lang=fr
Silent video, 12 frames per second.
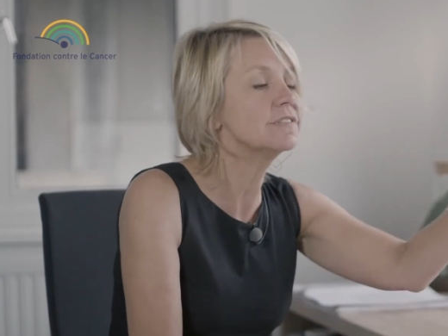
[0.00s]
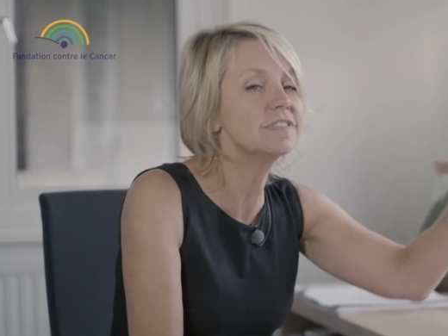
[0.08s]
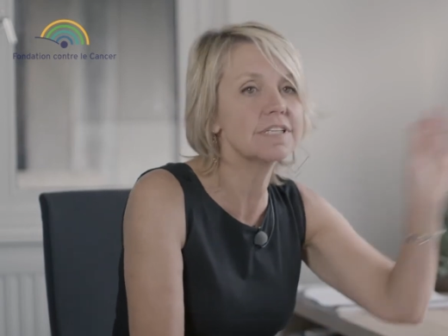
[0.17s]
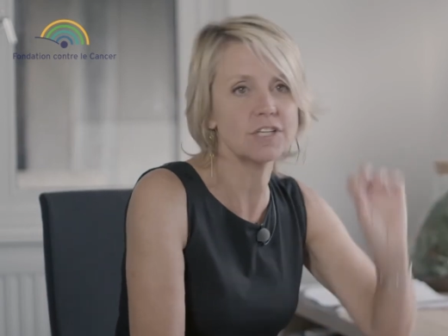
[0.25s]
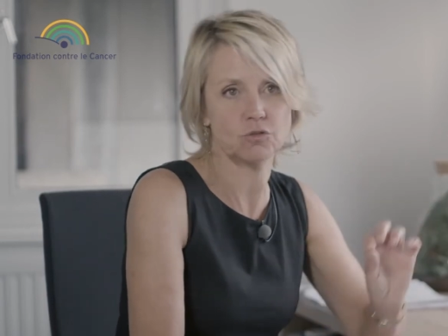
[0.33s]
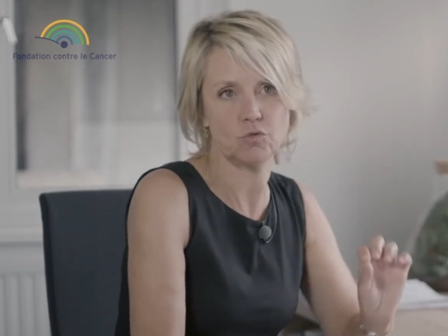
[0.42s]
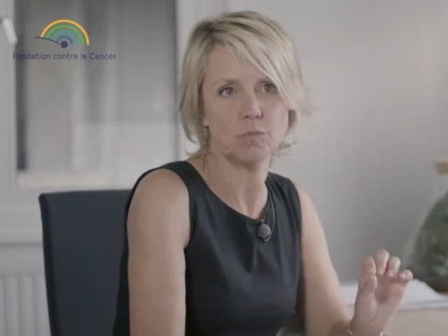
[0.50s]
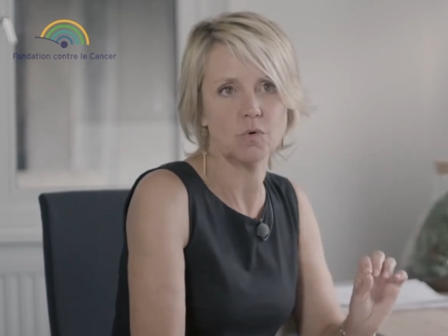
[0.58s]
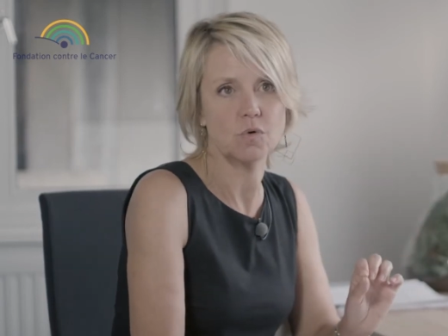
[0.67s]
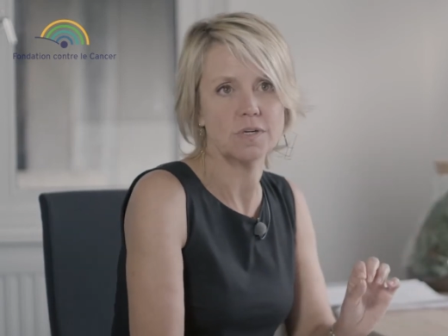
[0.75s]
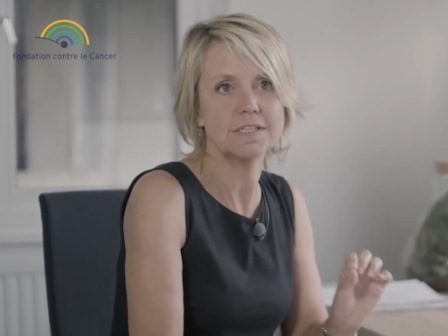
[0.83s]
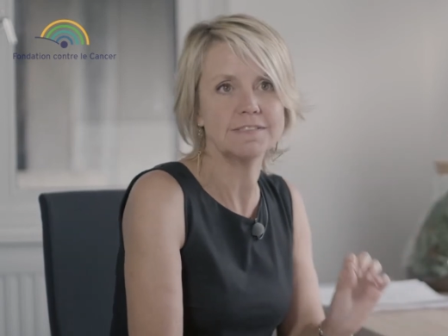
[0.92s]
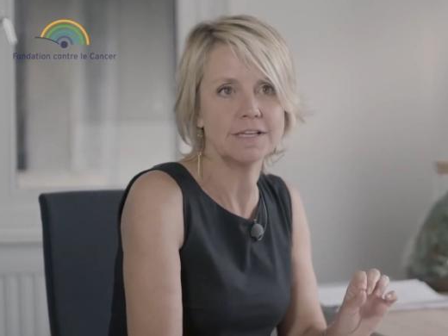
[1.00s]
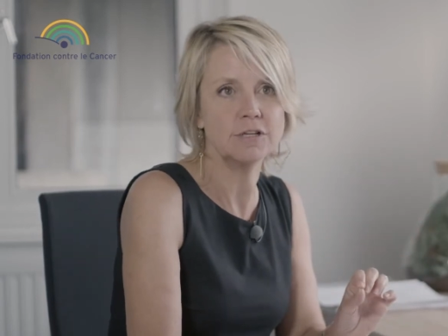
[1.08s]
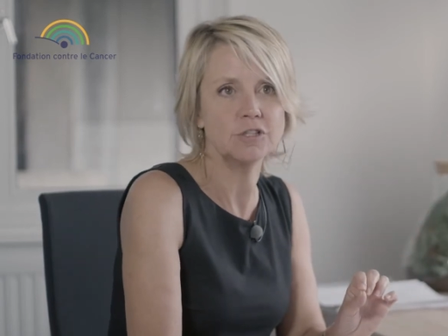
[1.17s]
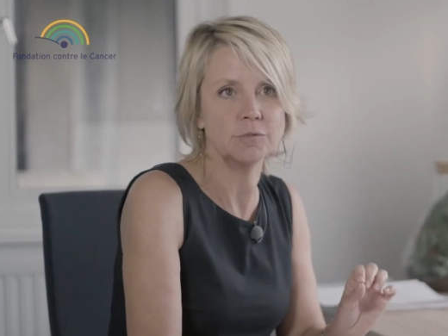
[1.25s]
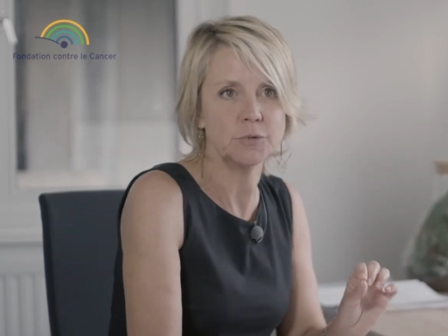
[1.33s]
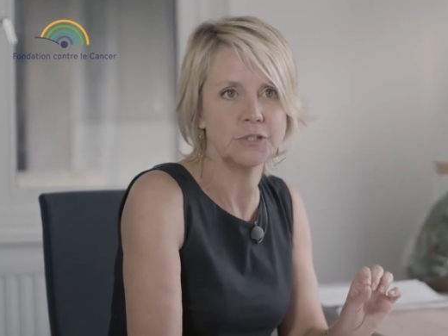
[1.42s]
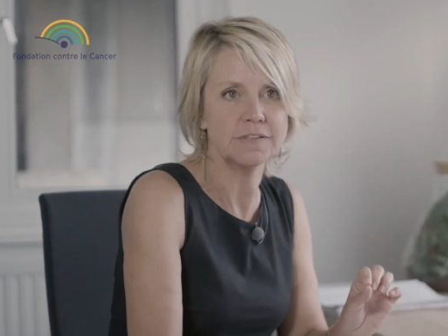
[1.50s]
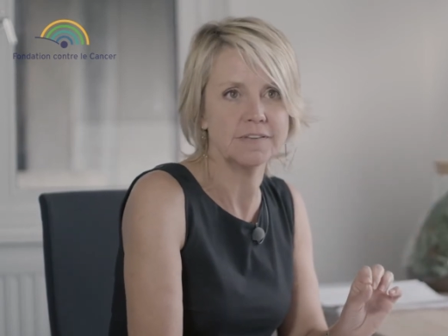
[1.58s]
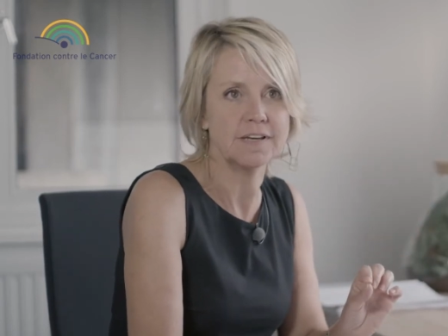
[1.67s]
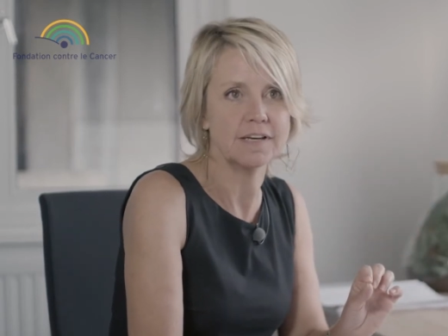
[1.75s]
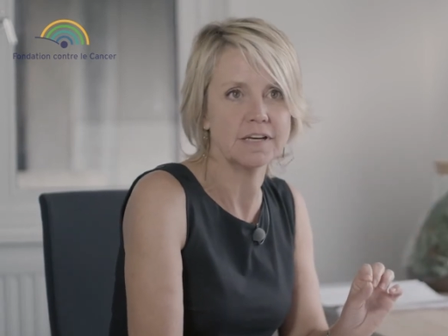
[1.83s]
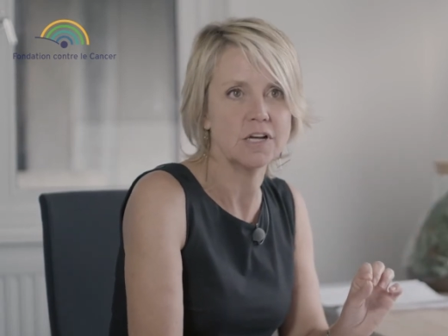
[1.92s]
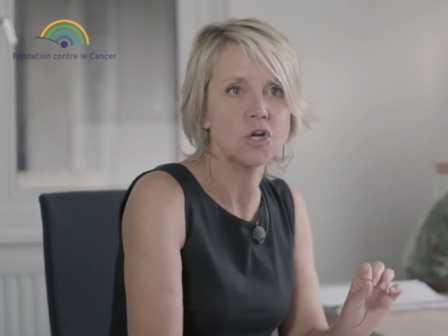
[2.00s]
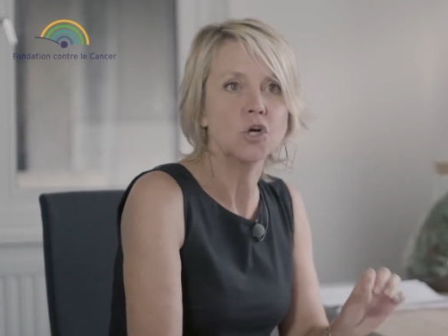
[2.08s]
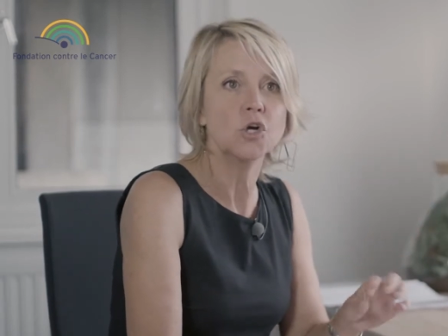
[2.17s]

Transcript: directement les cellules immunitaires.